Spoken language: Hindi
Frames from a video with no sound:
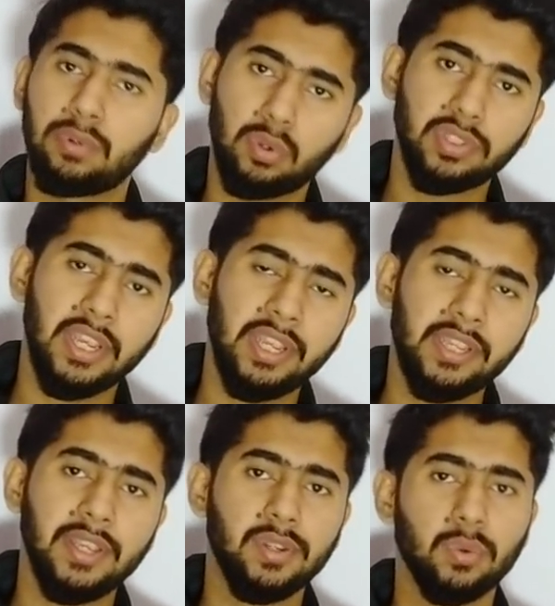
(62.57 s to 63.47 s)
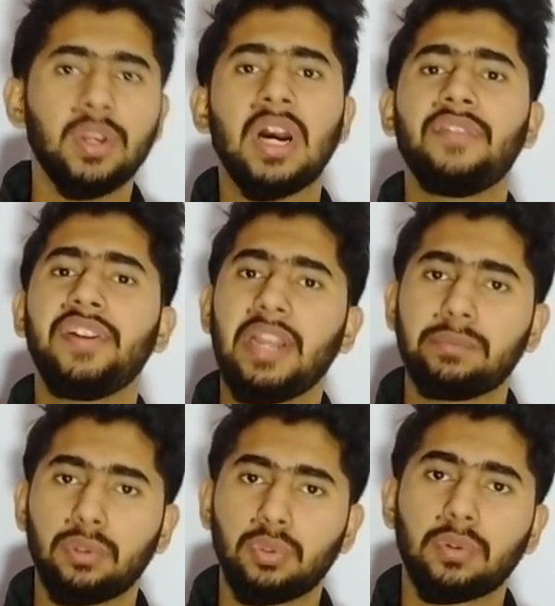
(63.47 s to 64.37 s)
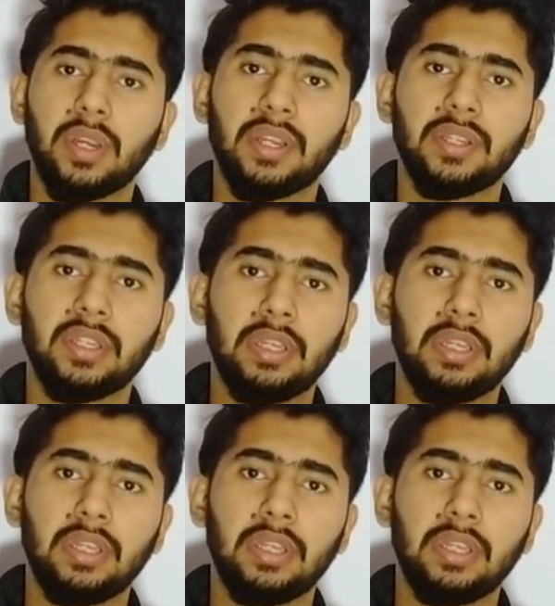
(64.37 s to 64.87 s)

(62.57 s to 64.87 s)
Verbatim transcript: हो जाए क्योंकि काफ़ी टाइम हो चुका है